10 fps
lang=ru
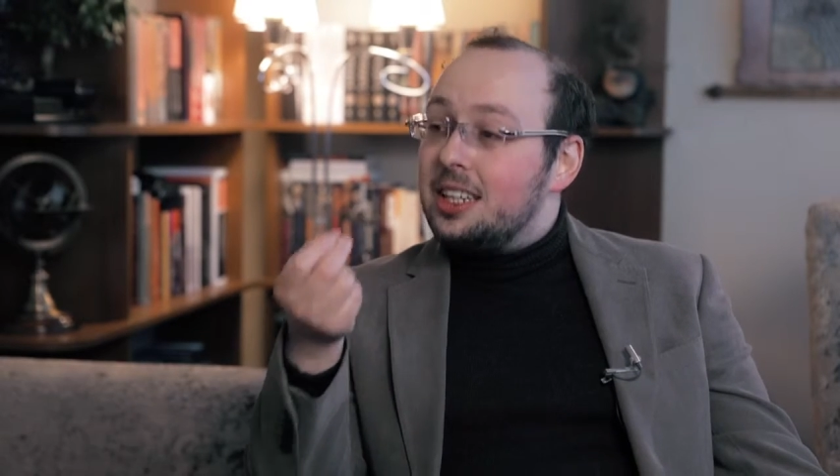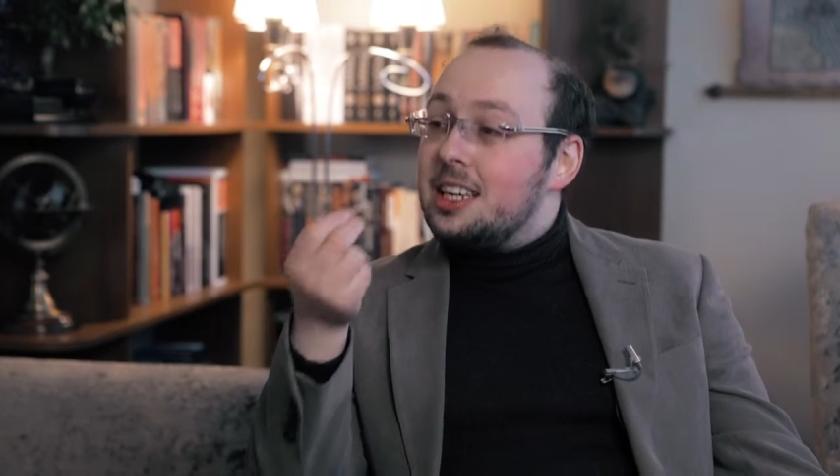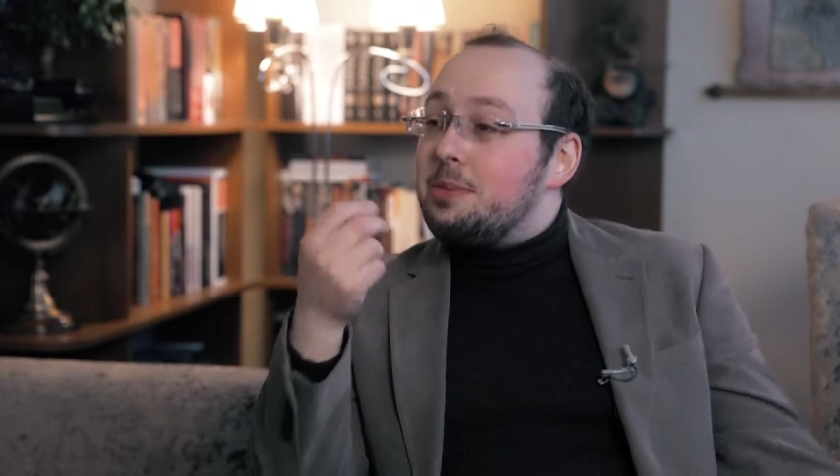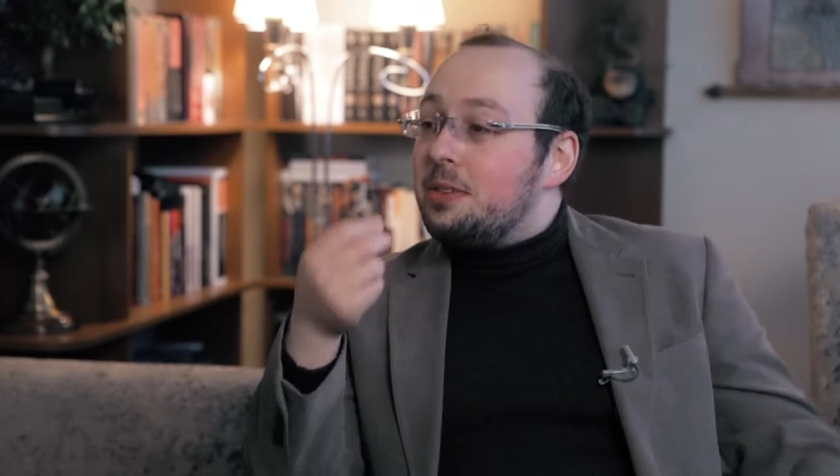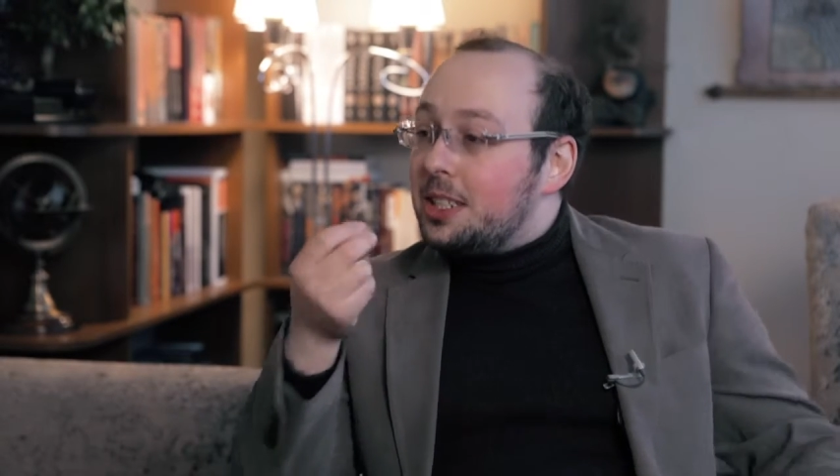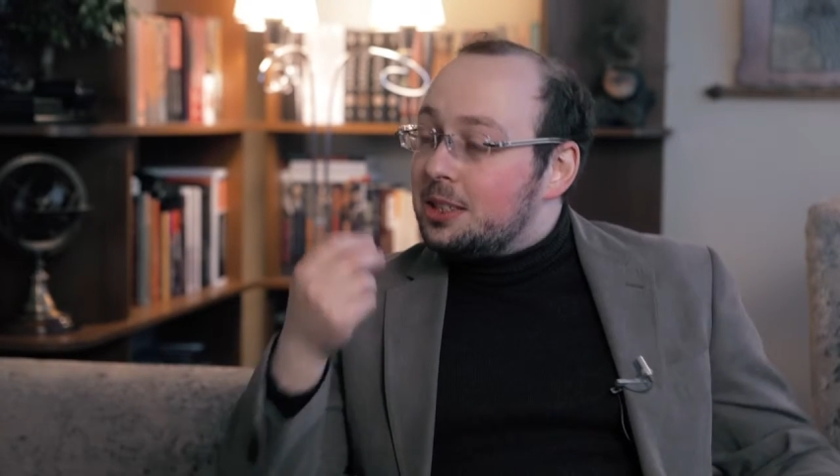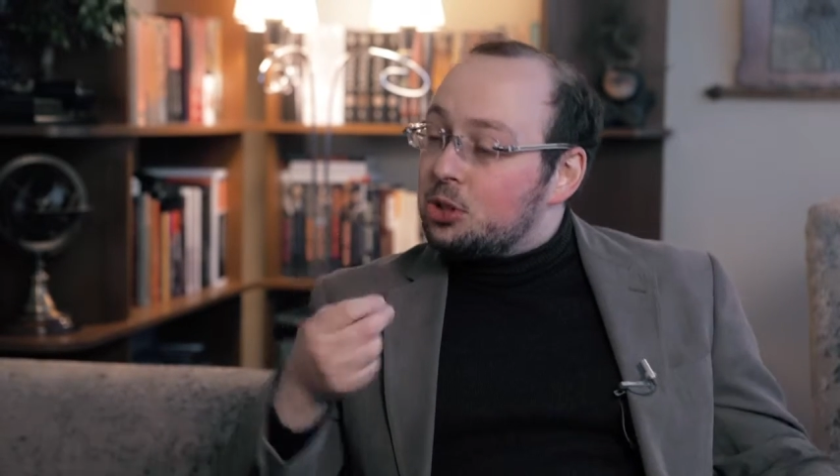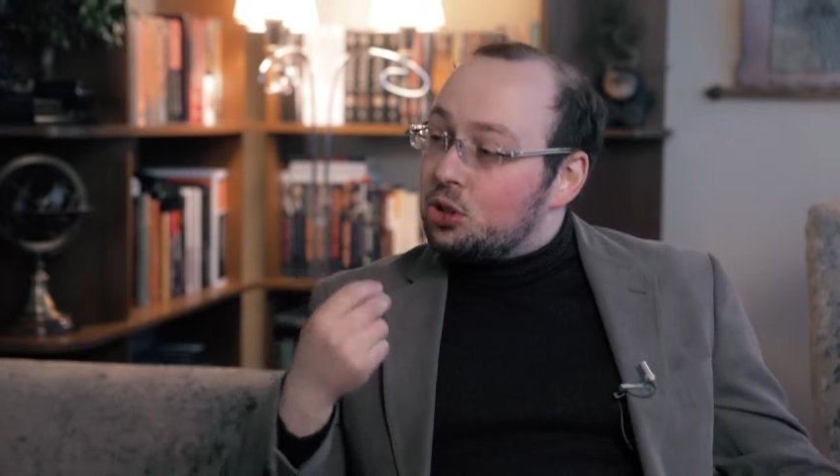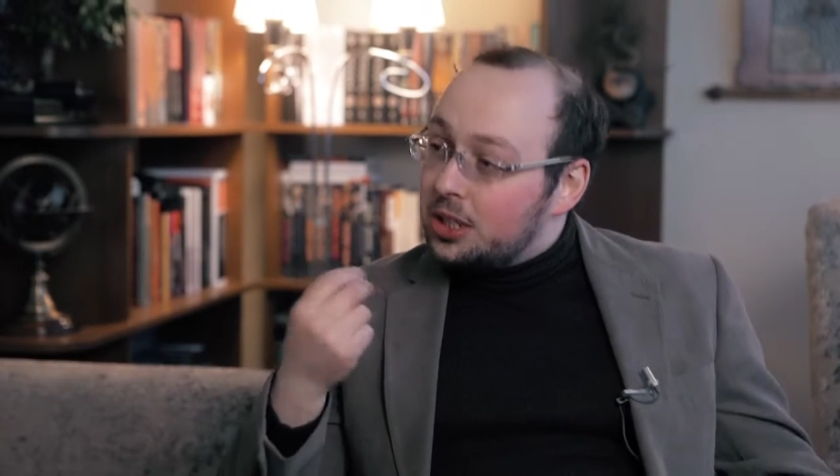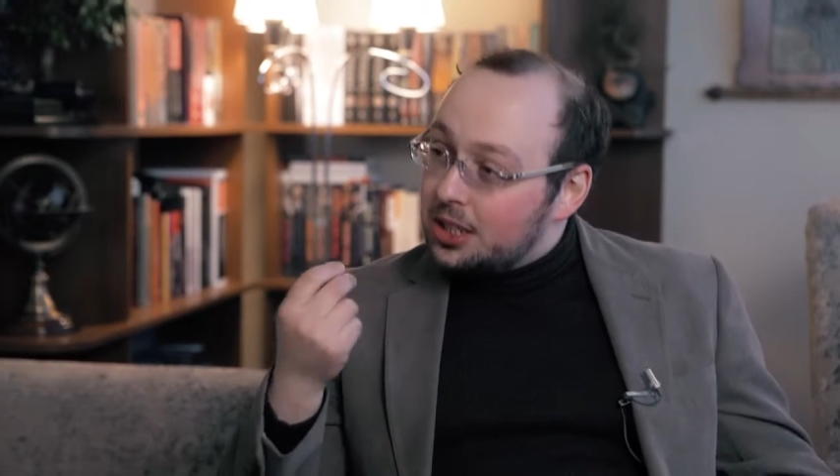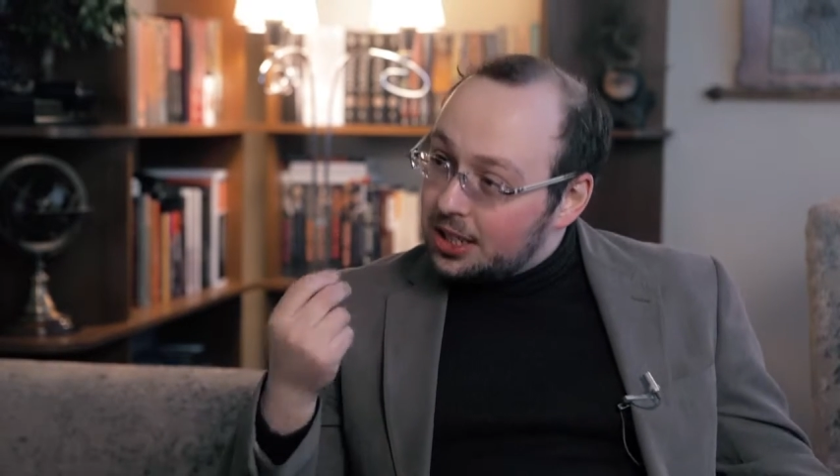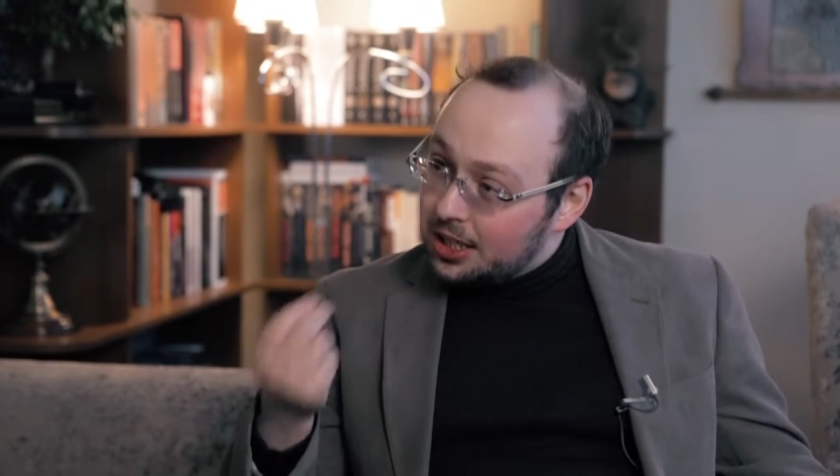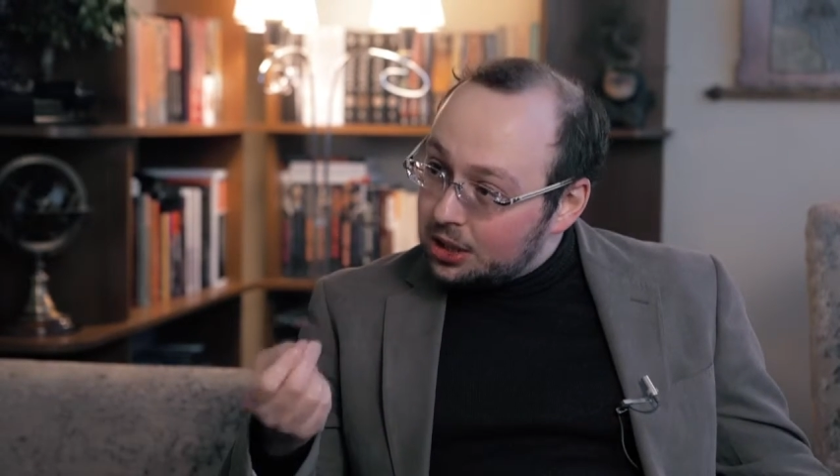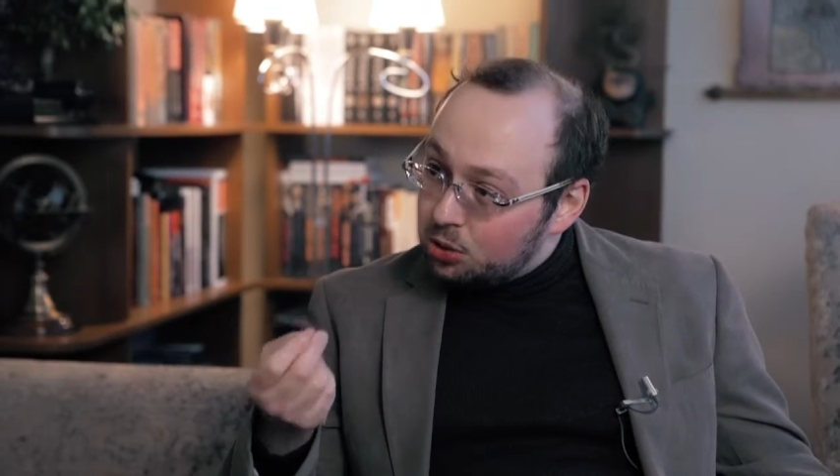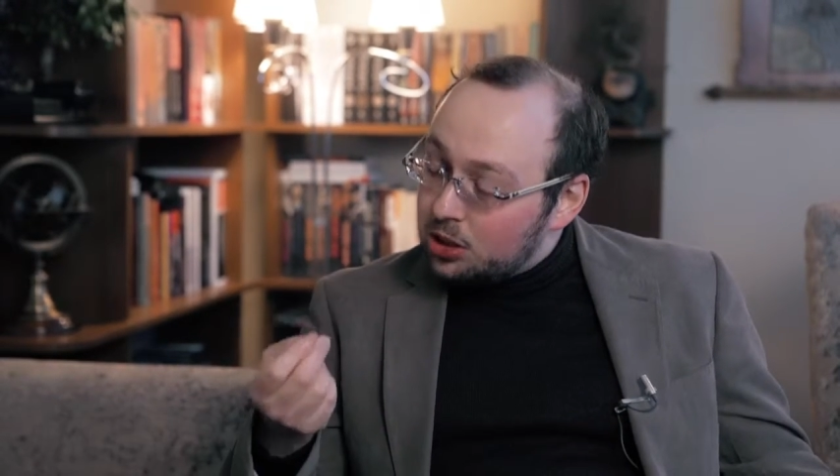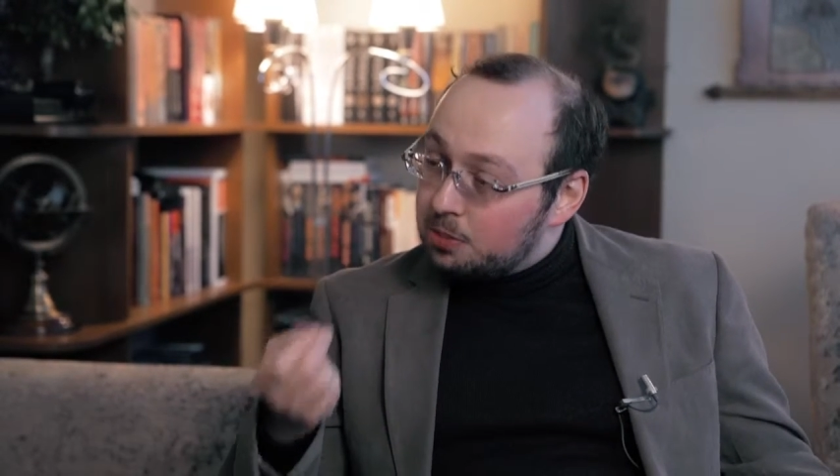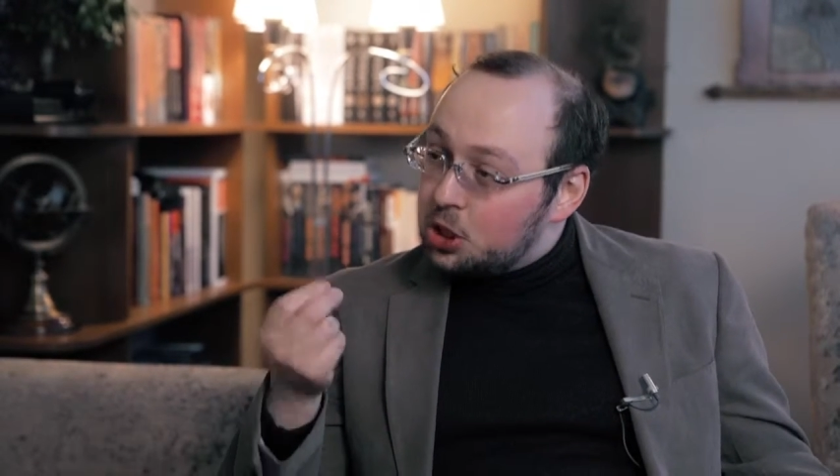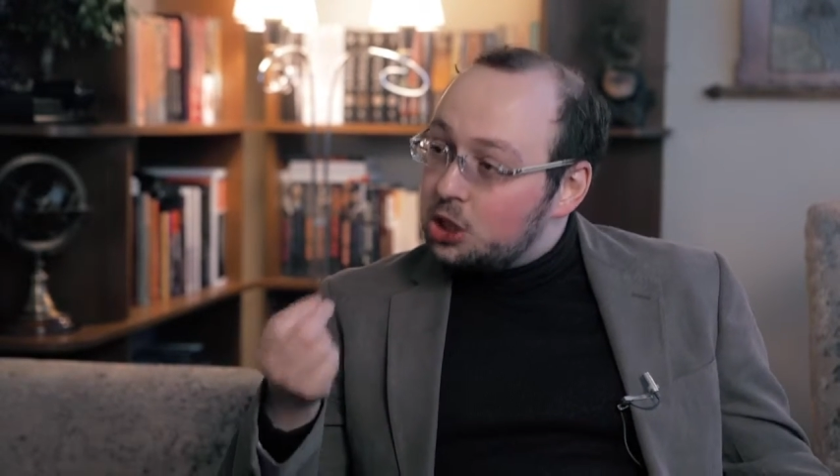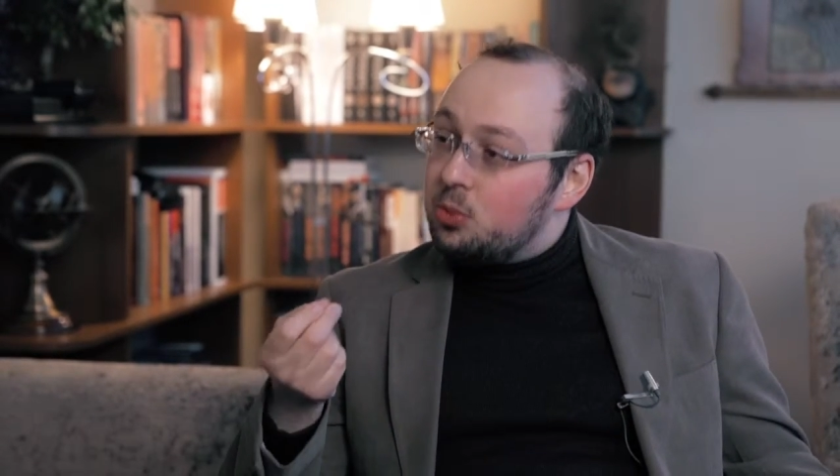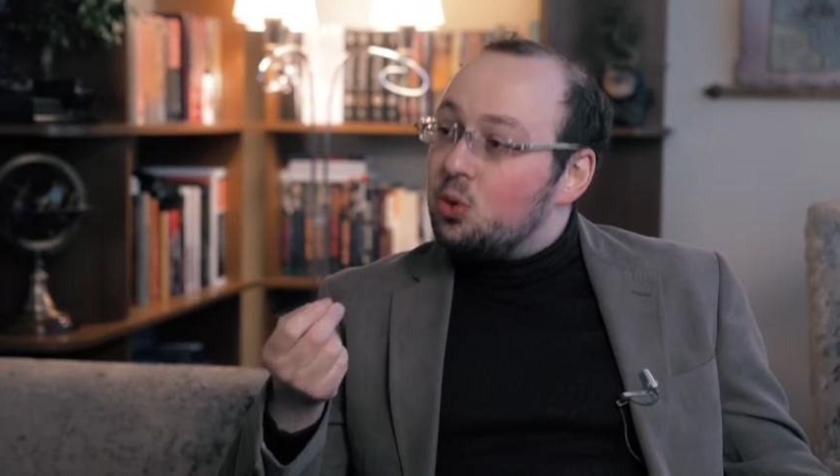и мы видим, что они карикатурны.
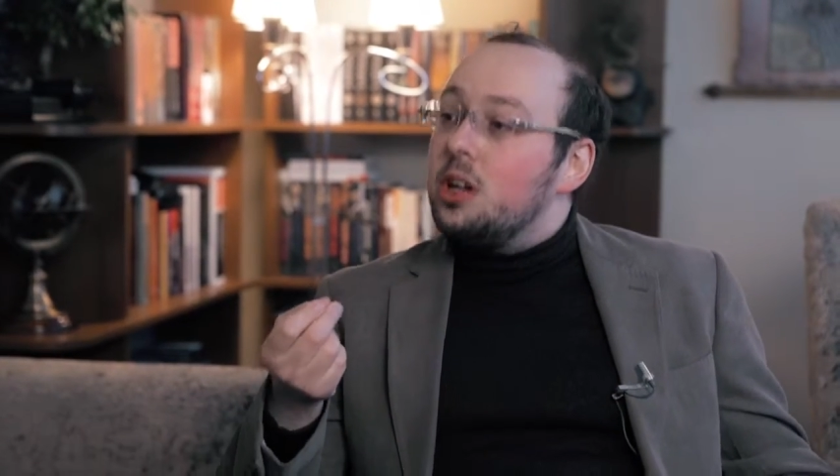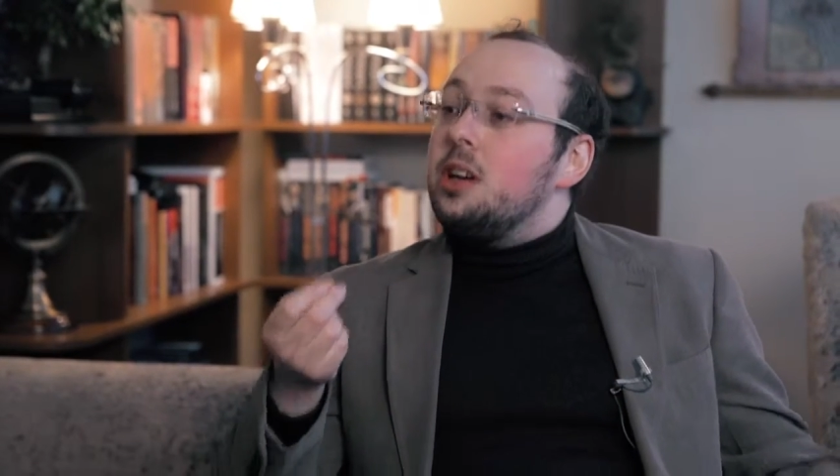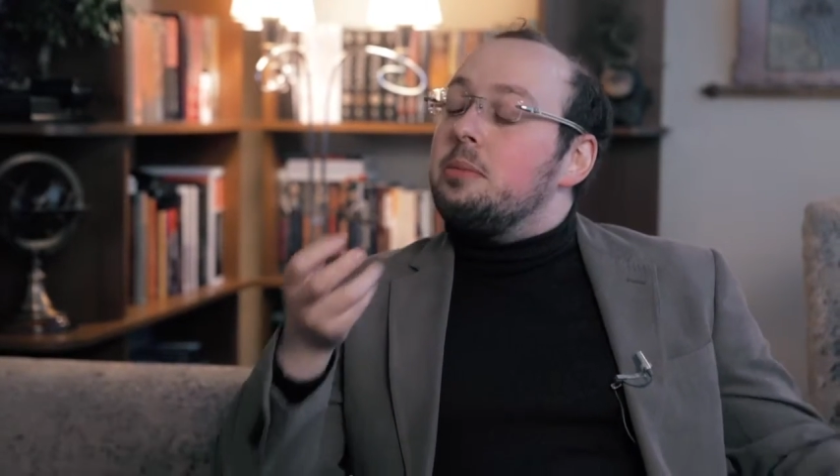Почему?